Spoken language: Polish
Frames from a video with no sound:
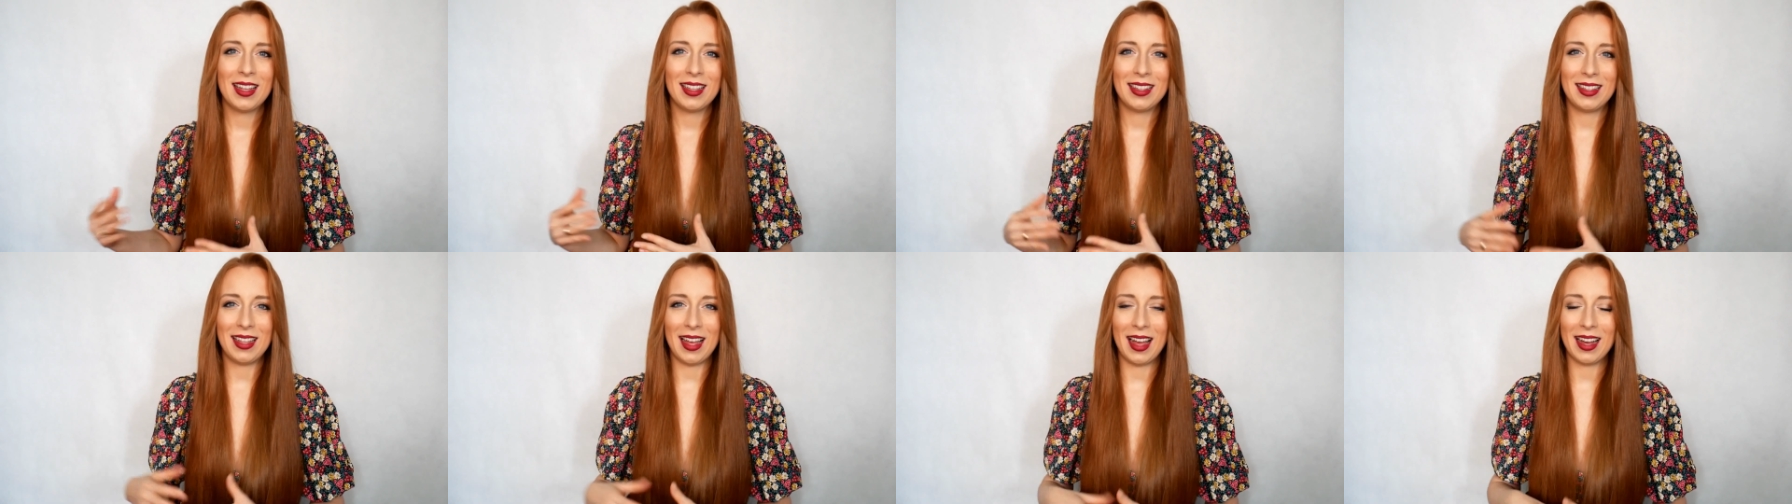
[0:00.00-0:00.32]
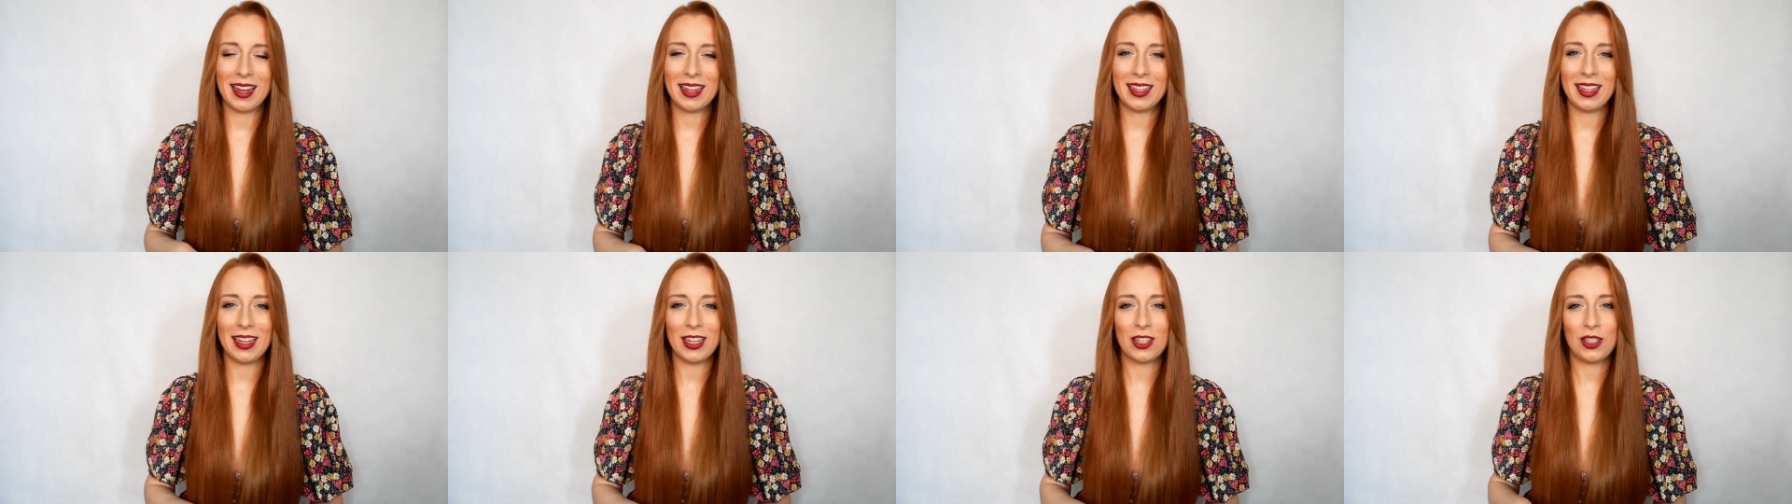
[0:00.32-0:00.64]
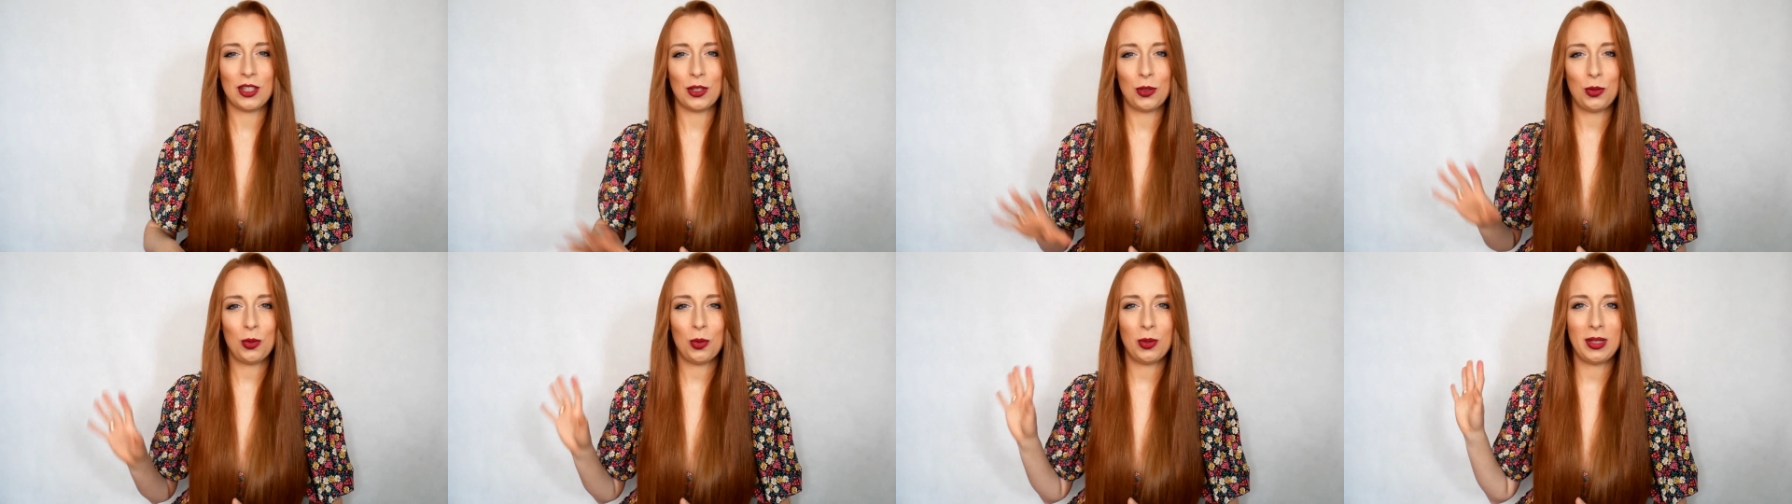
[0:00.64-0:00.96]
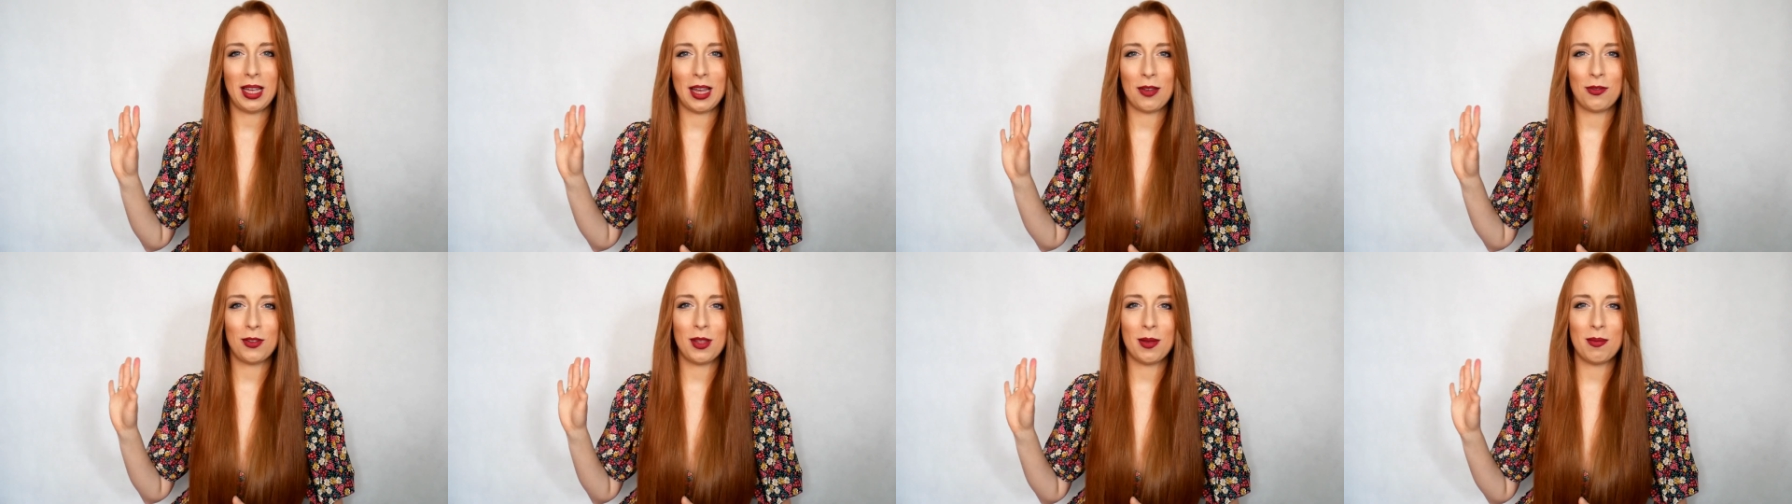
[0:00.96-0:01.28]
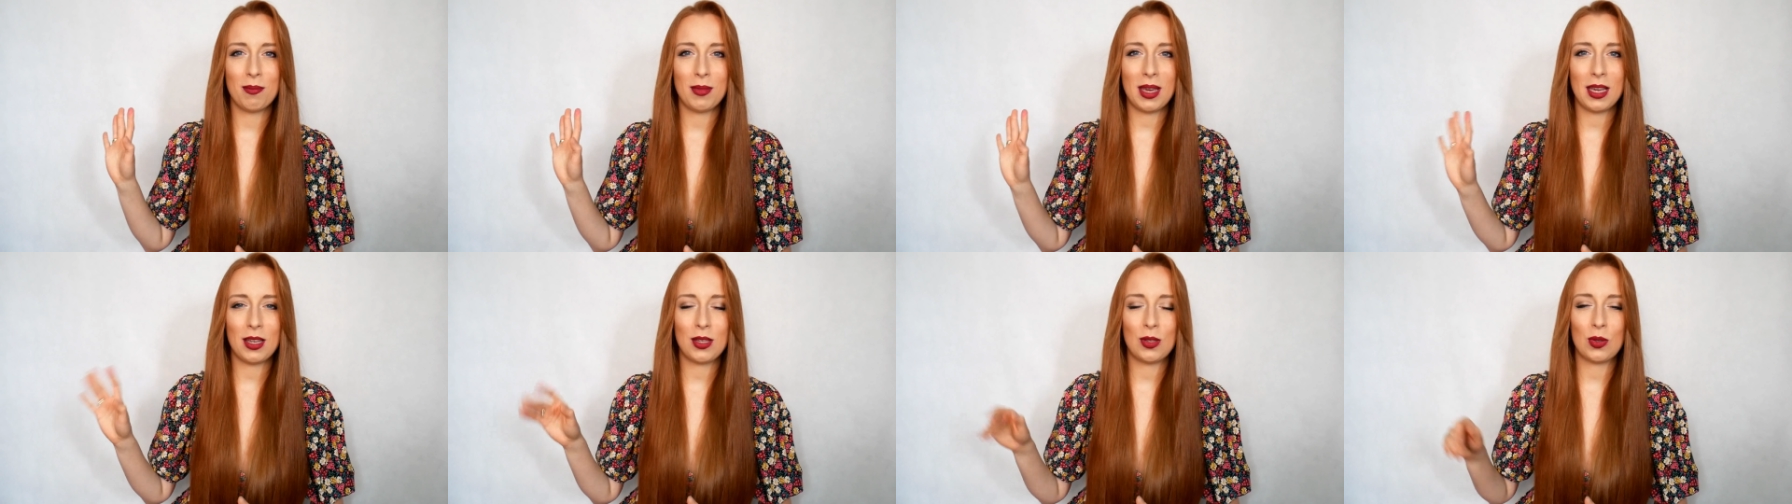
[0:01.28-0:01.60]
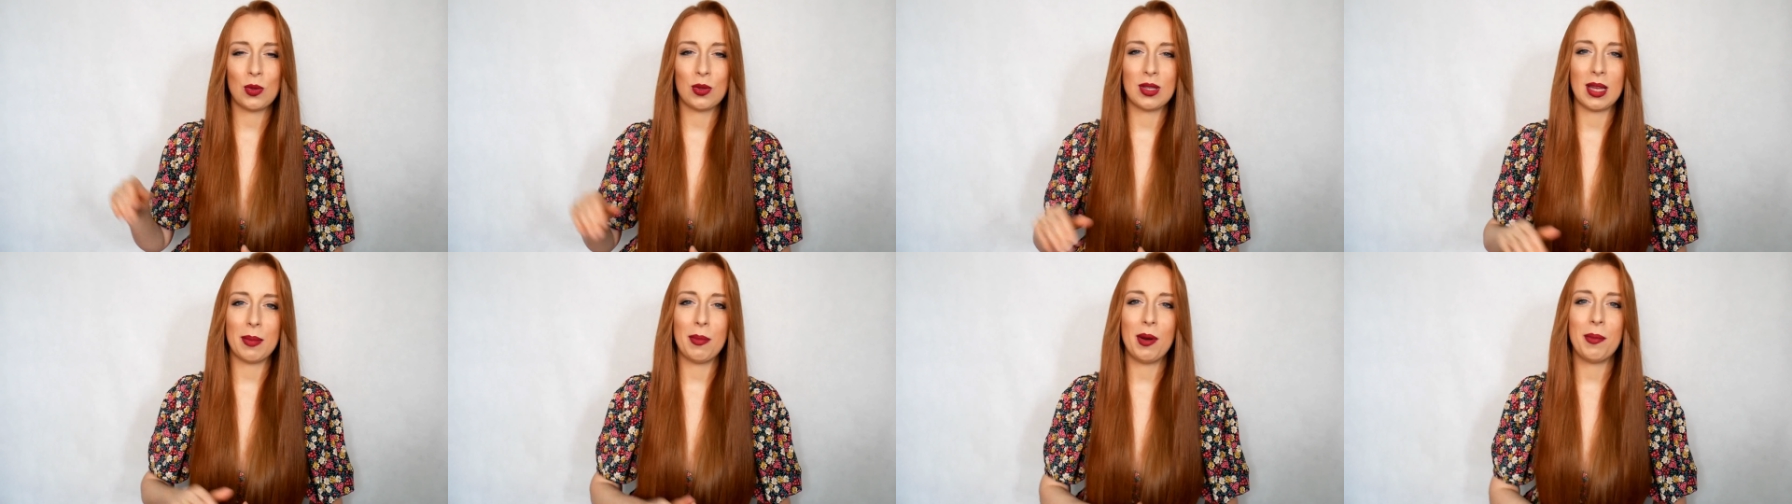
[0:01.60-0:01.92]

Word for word: Tak, także tutaj w tym miejscu za